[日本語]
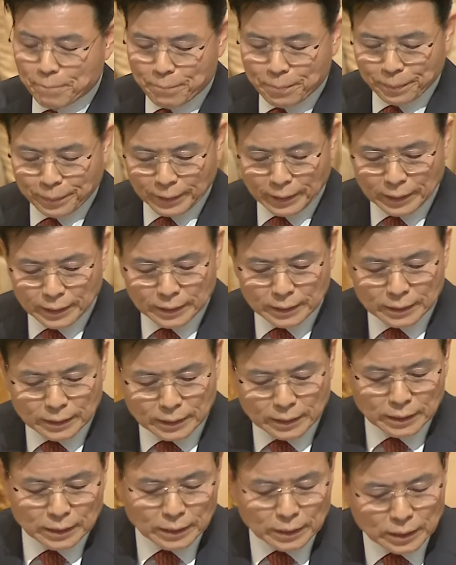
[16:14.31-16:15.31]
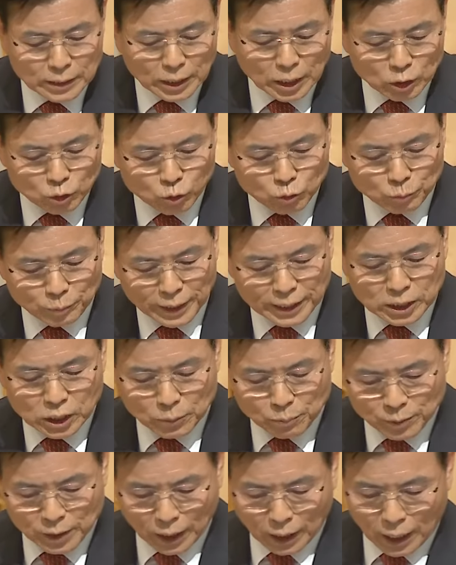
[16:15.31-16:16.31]
ヘブライ人への手紙を書
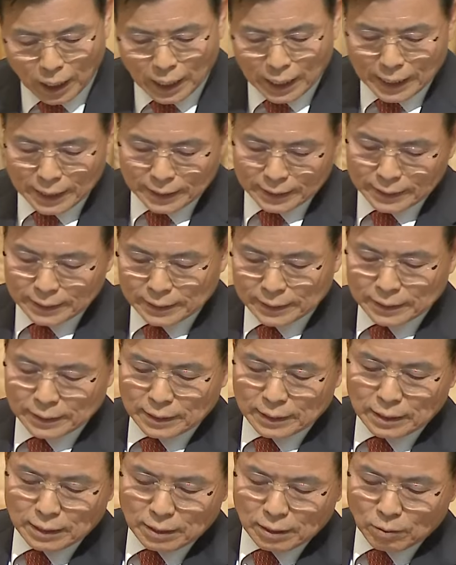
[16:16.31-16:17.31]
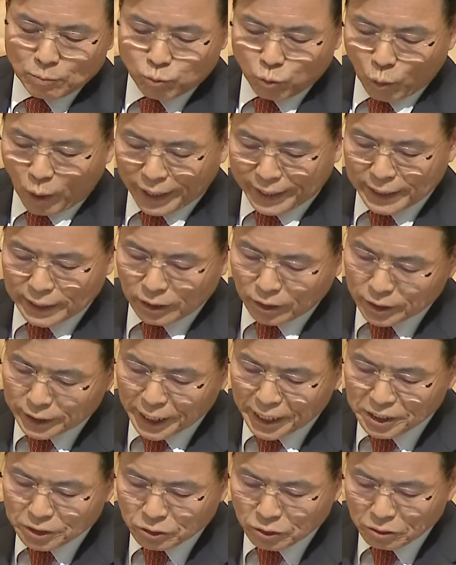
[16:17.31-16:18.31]
いた人はイエス様の十字
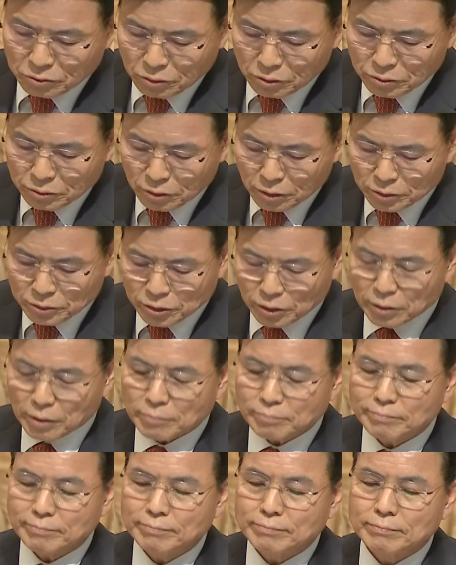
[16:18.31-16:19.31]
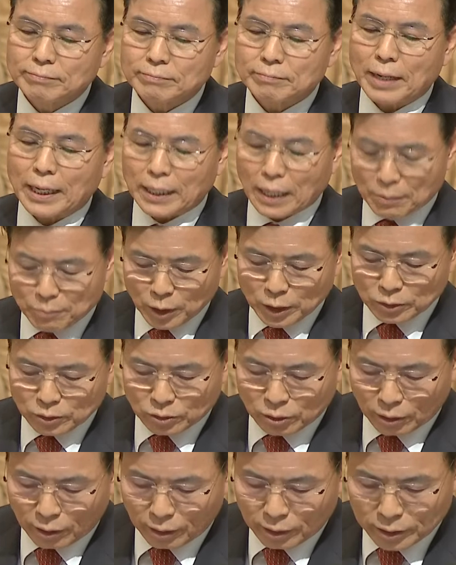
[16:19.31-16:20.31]
架の復活が昨日
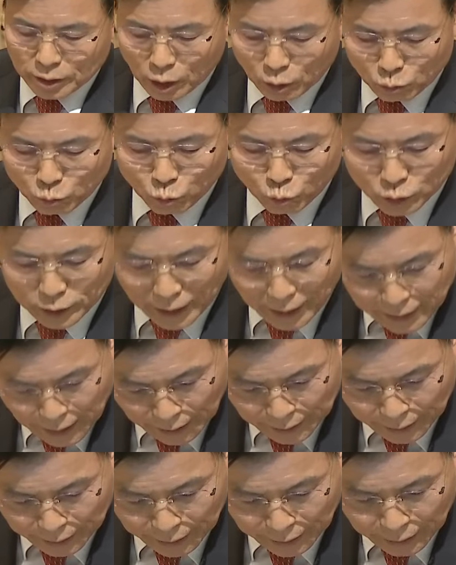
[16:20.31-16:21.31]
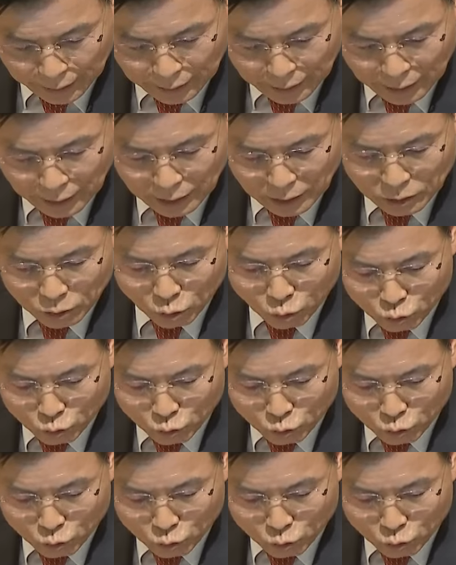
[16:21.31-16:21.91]
あったかのように語り